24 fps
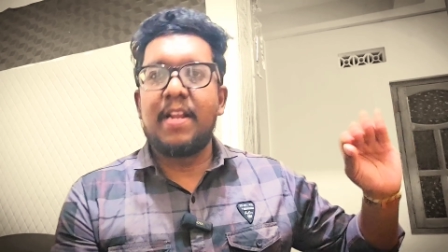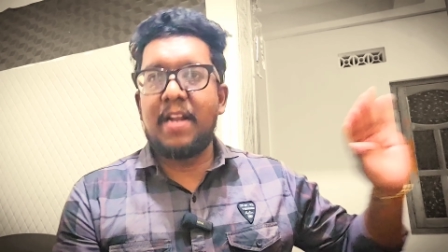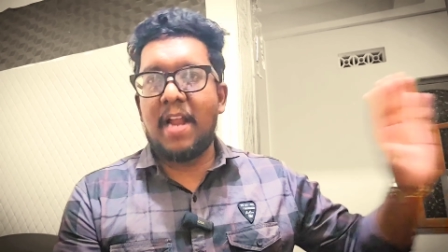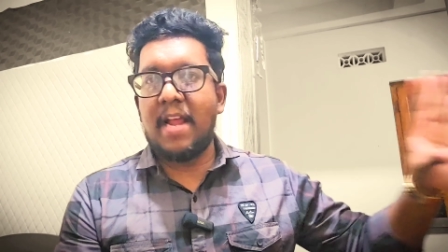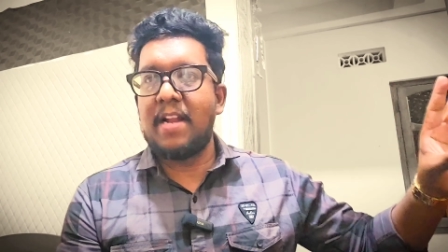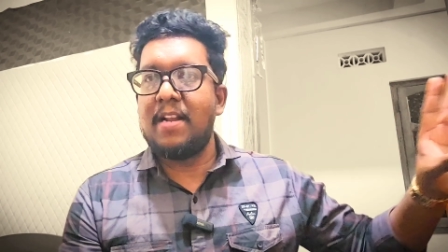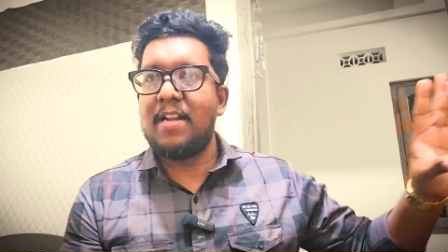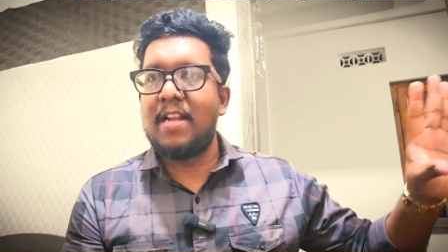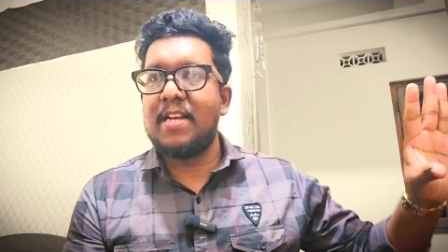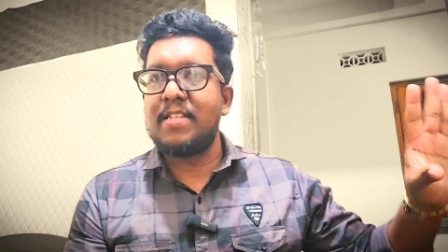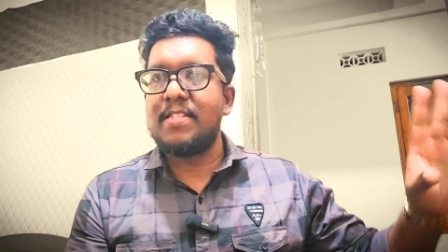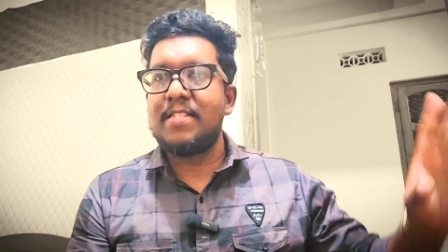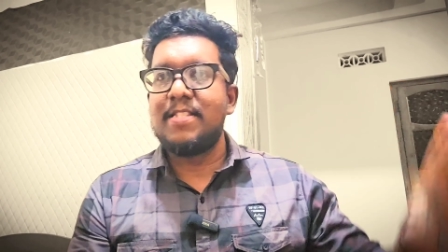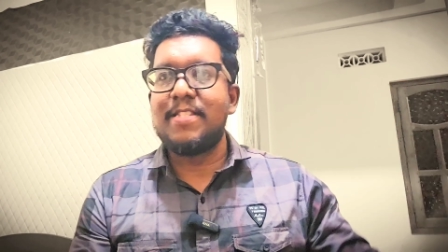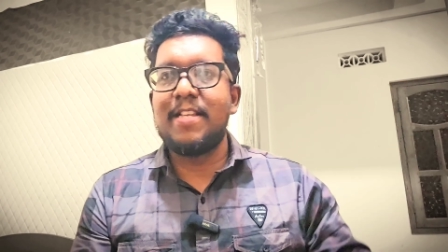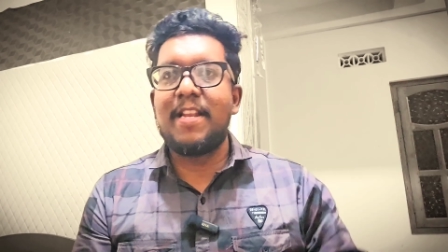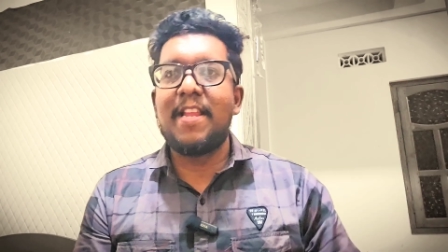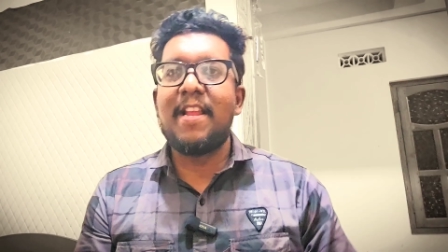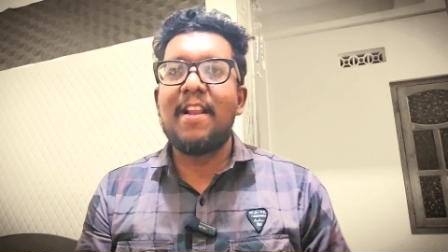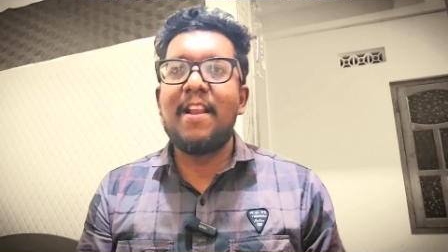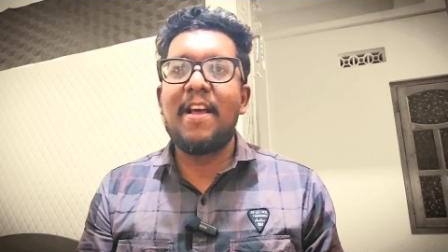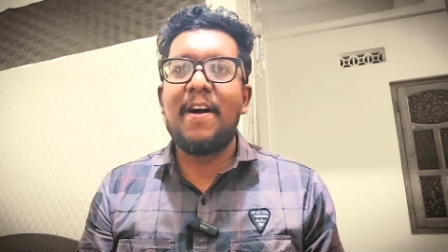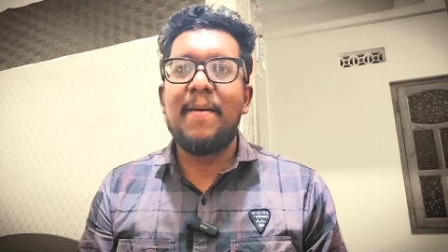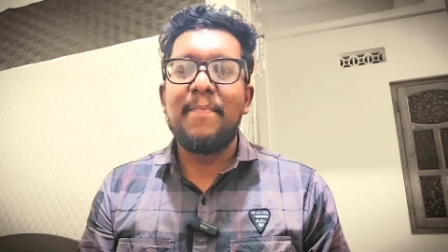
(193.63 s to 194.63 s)
கிராண்ட் லான்ச்
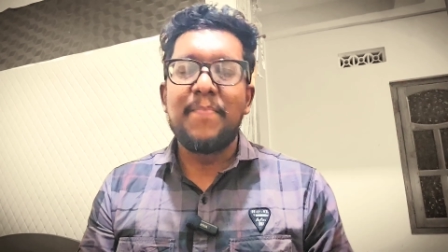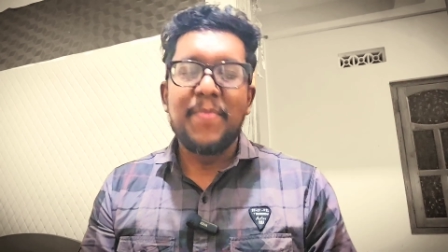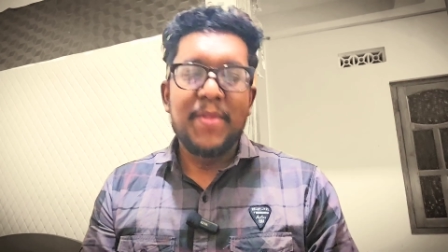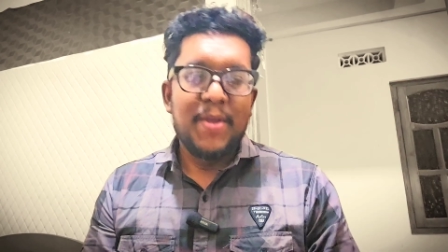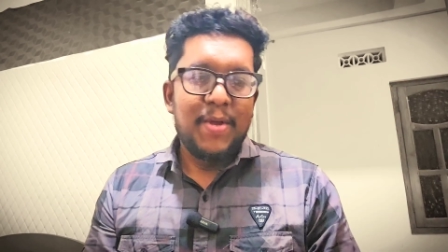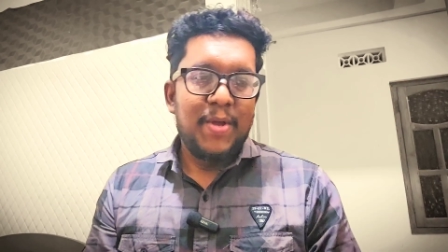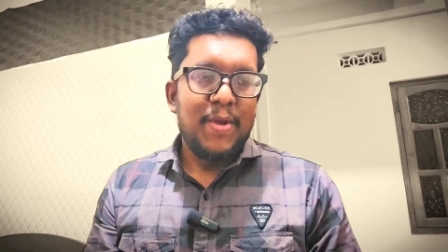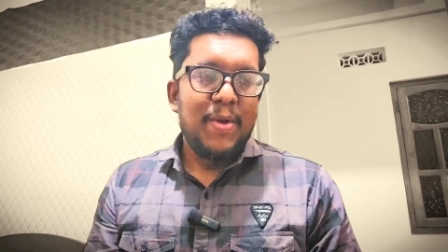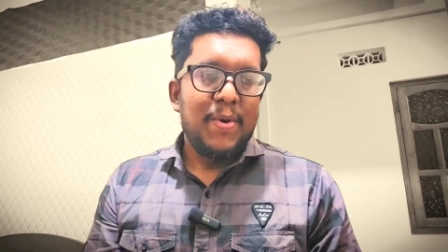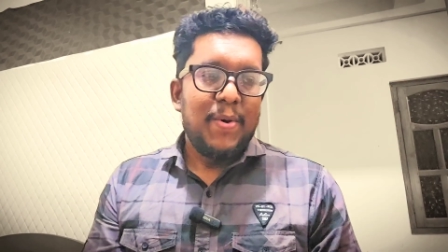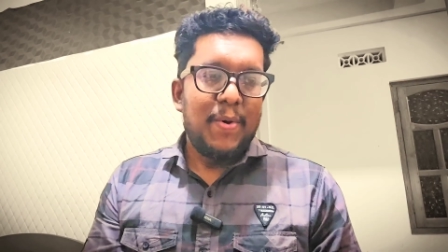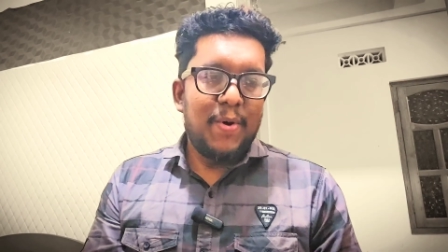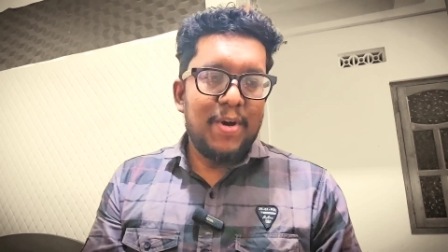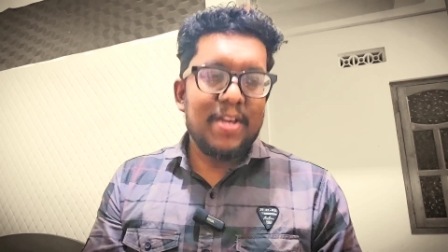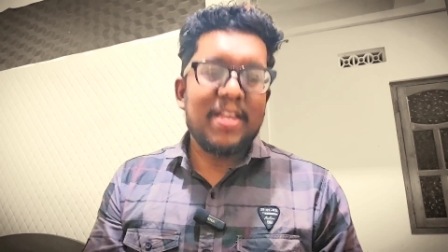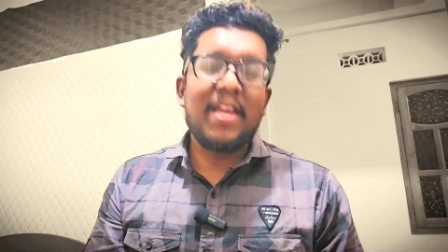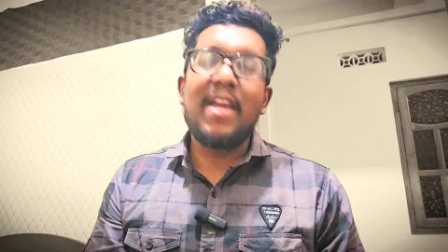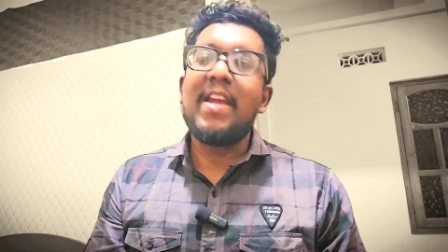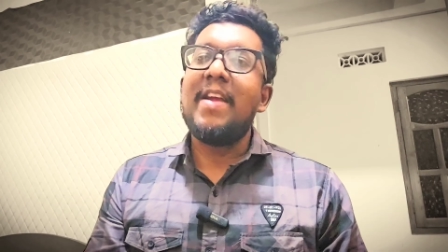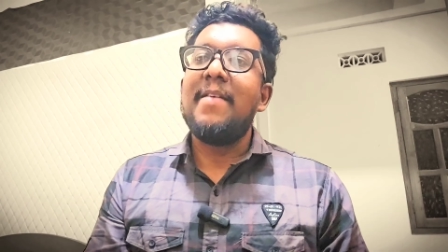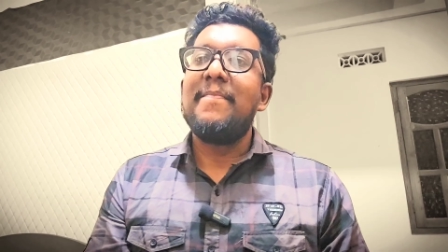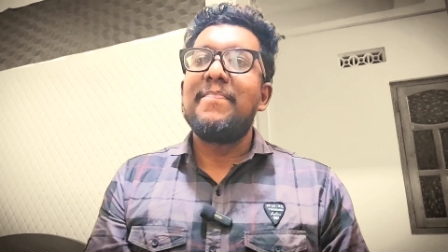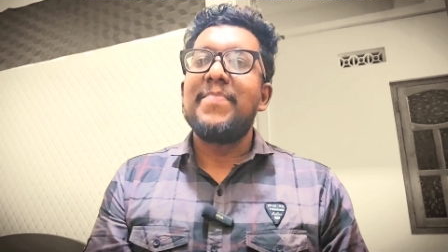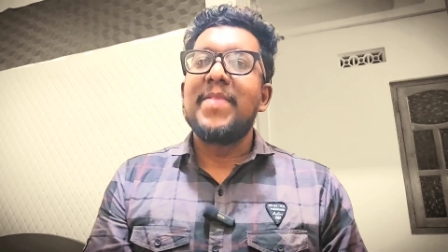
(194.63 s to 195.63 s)
சரிங்களா
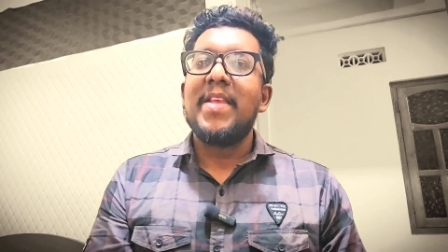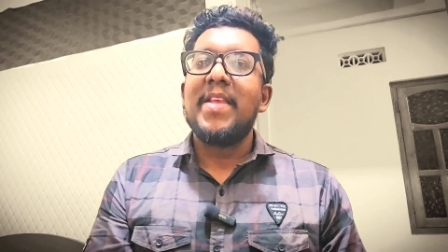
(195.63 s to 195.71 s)
ஓகே